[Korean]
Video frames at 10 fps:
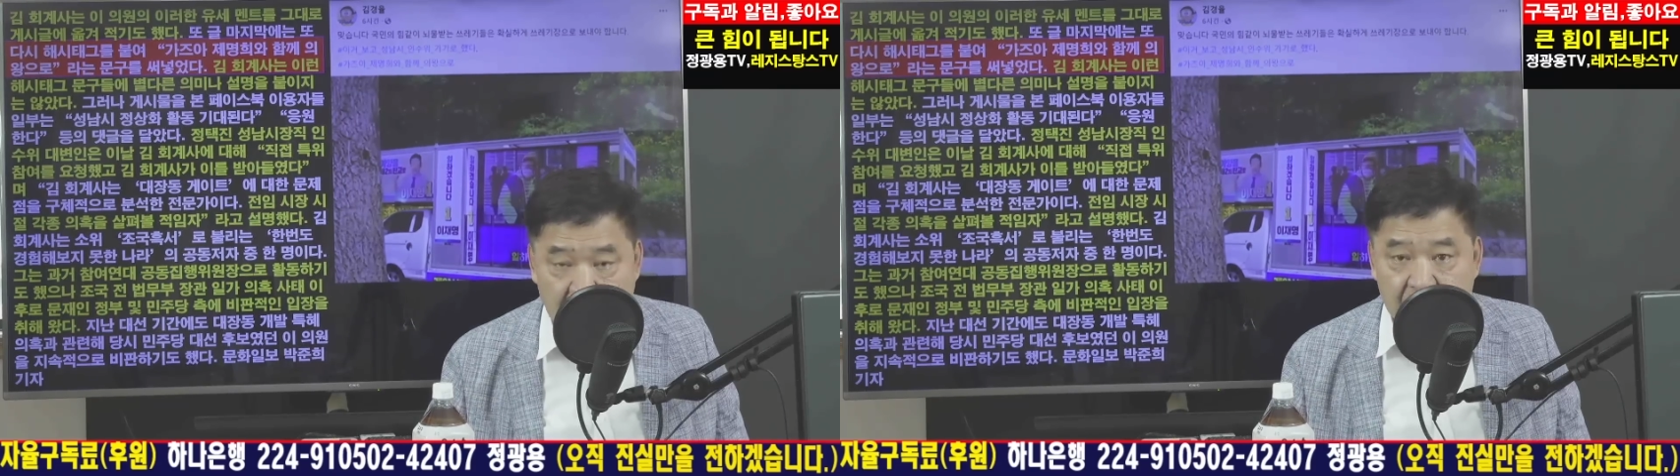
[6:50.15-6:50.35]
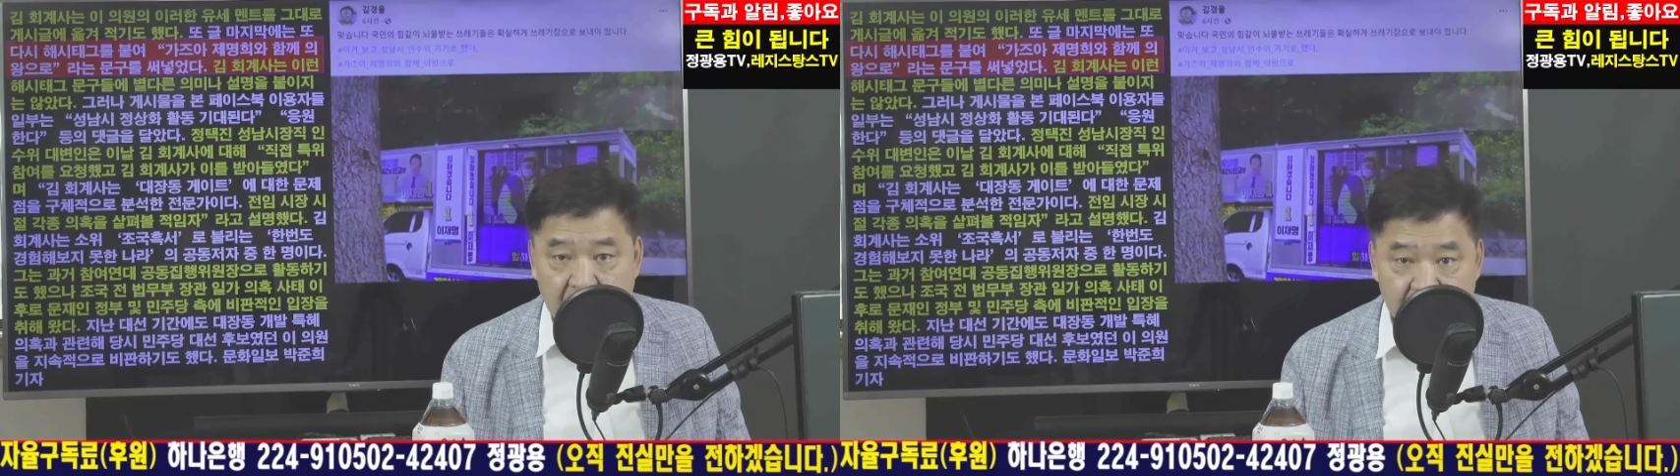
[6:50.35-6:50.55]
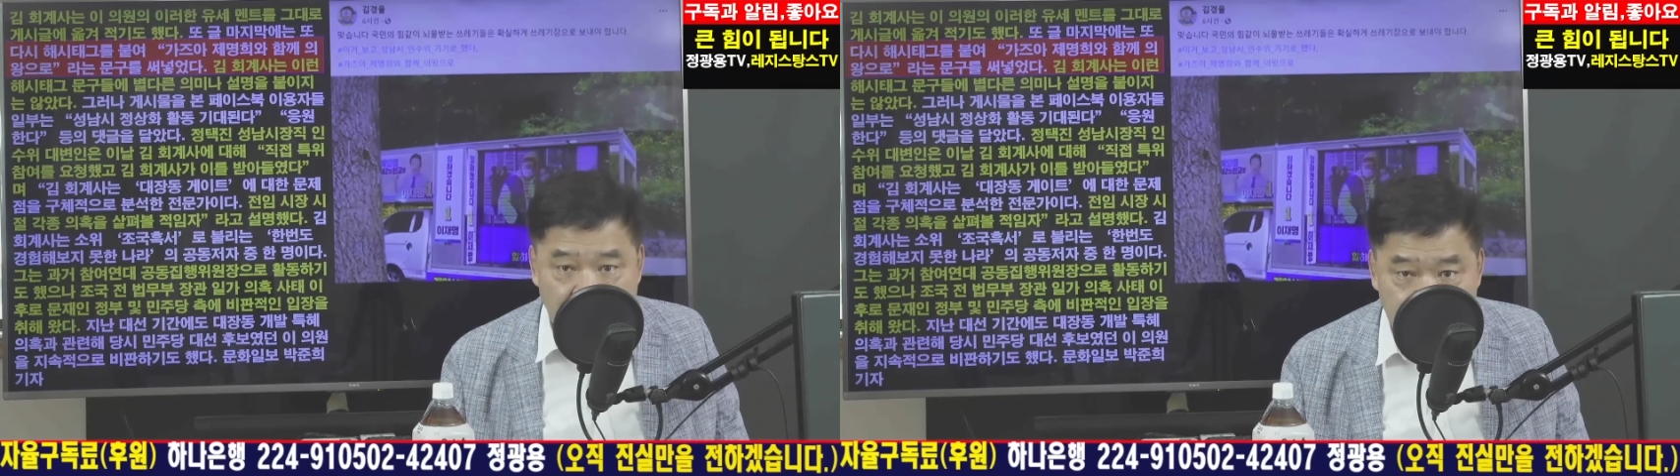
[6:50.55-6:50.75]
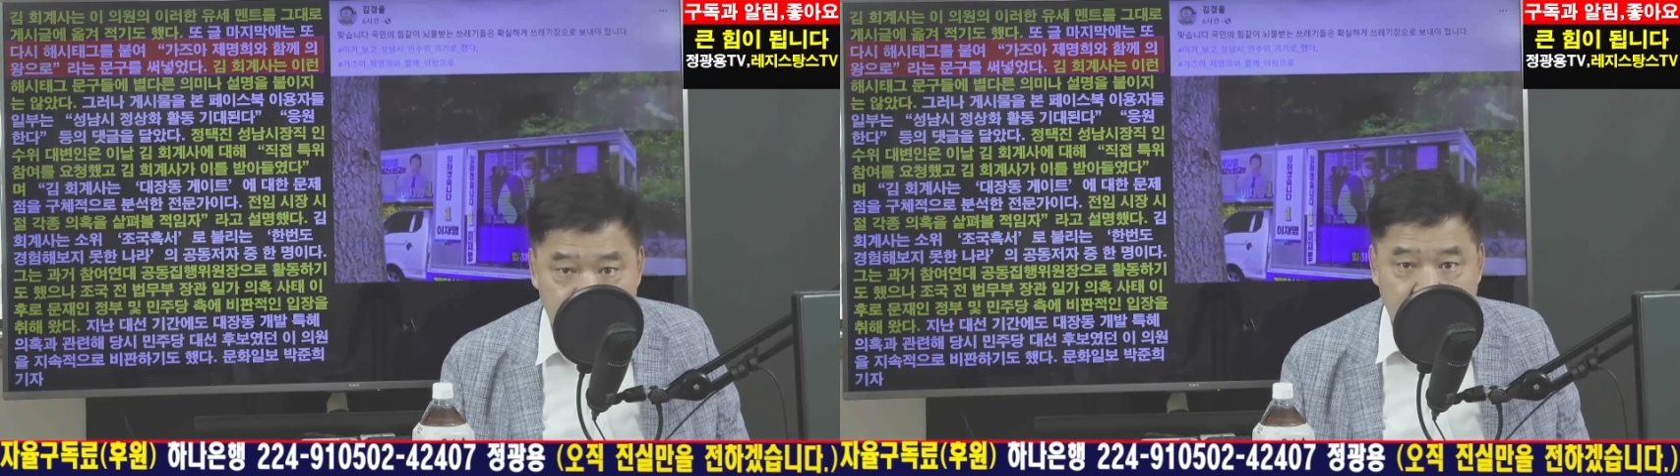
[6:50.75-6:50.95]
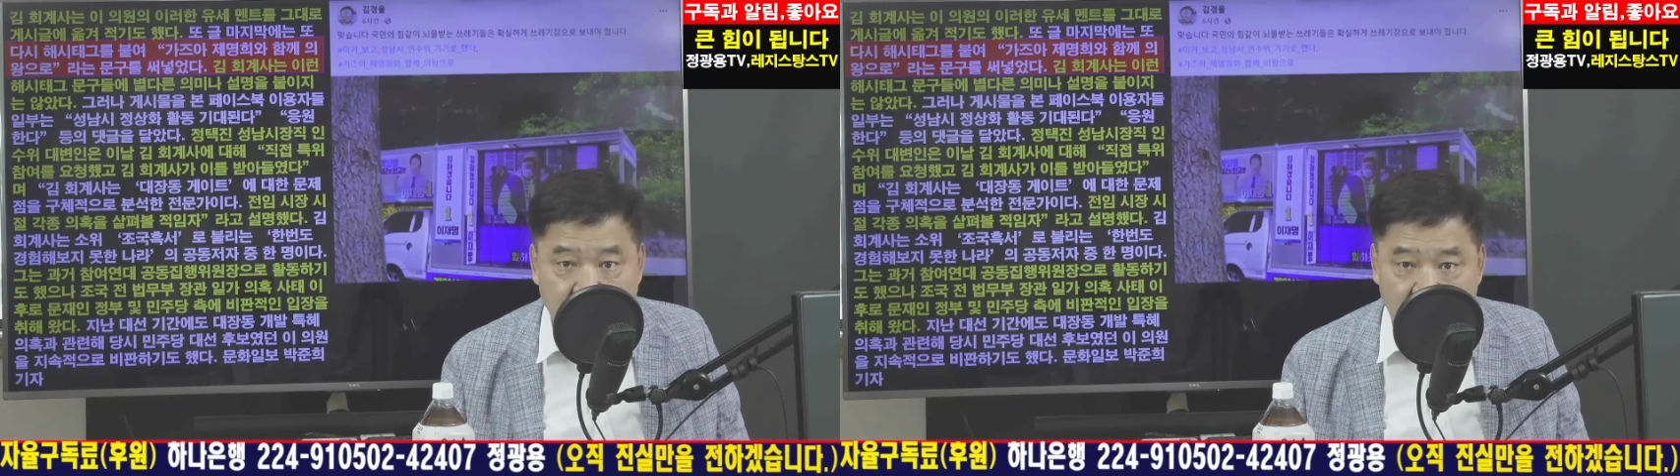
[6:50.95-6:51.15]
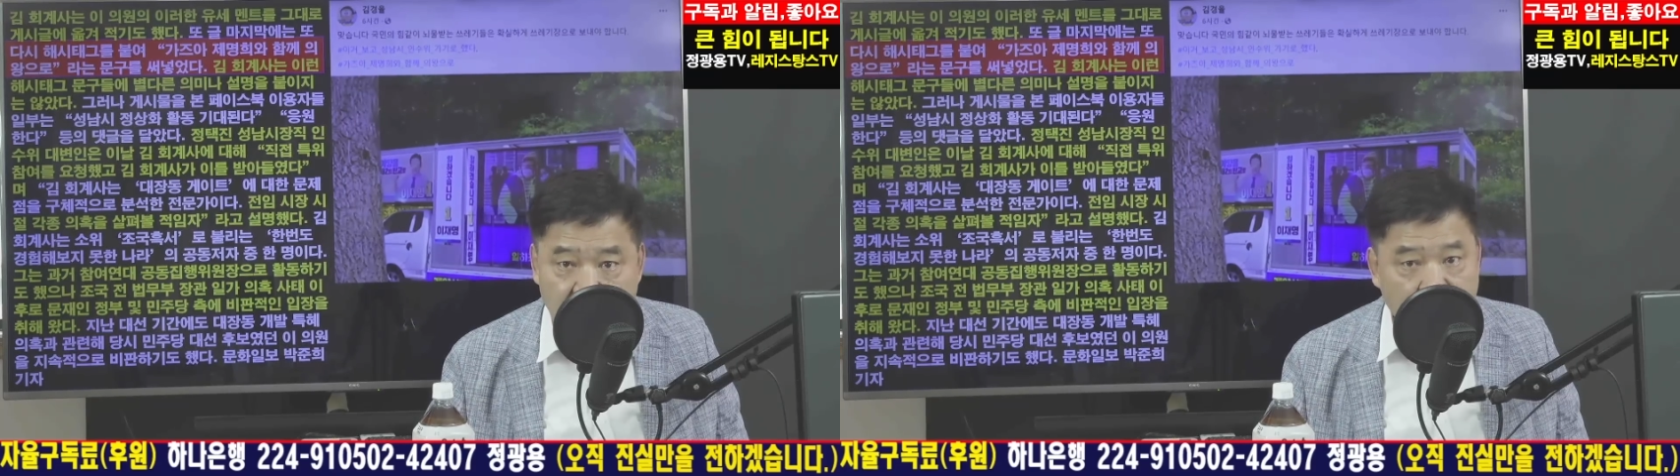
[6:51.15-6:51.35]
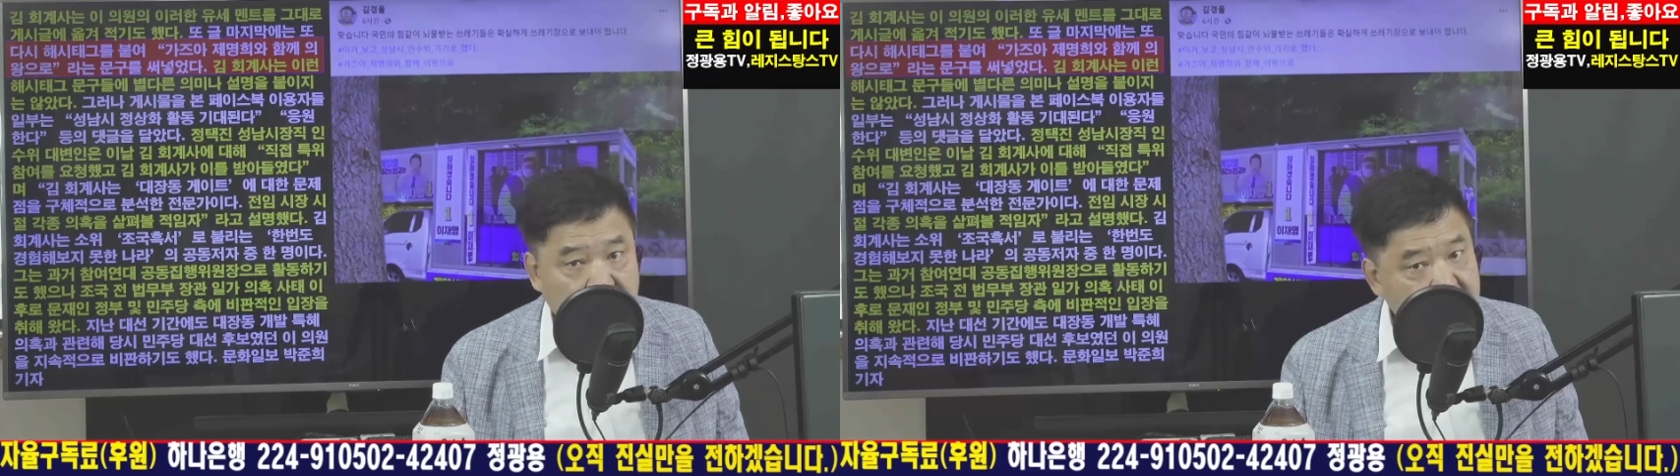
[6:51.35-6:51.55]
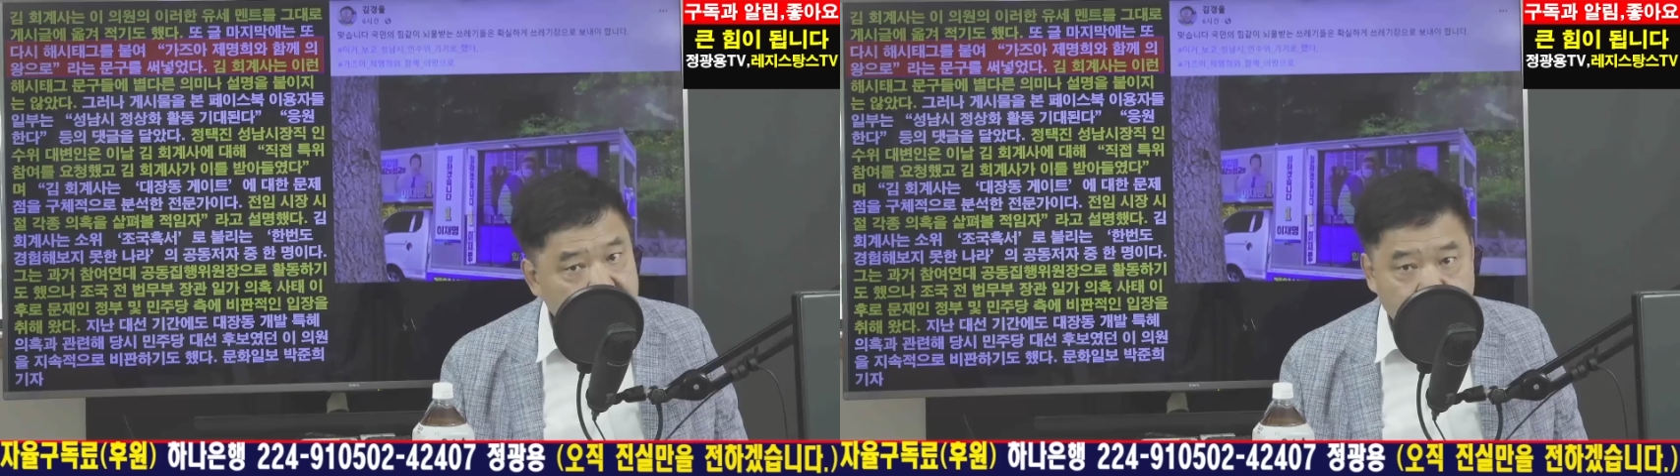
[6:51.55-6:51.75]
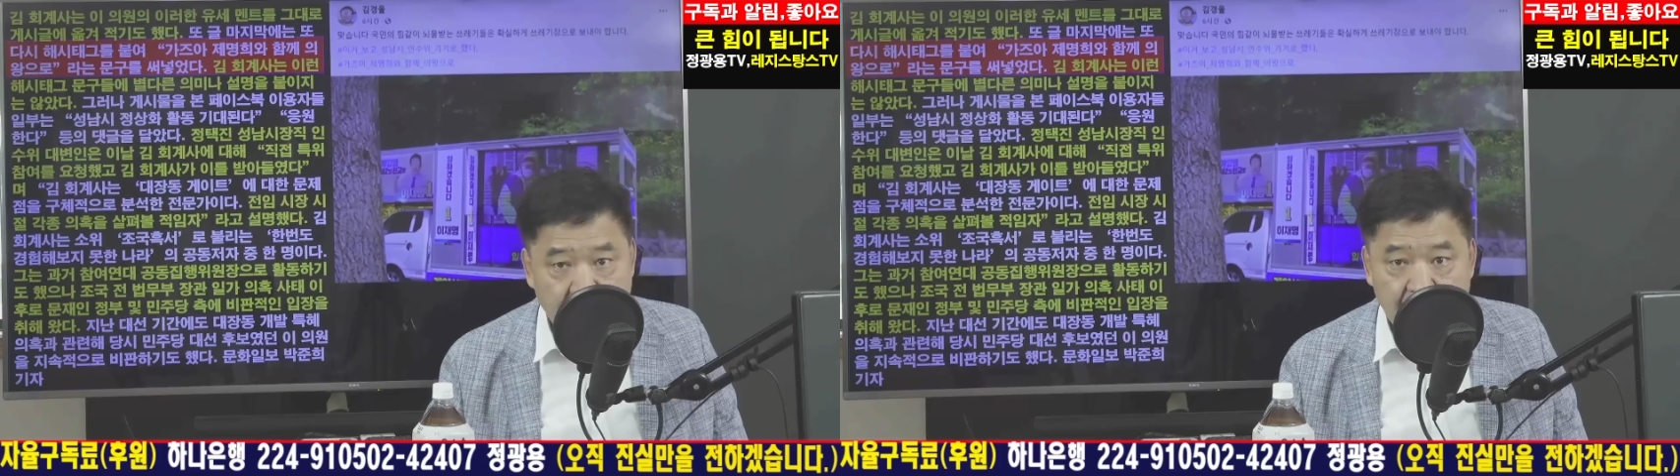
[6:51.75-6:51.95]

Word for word: 검찰입니까? 아니죠.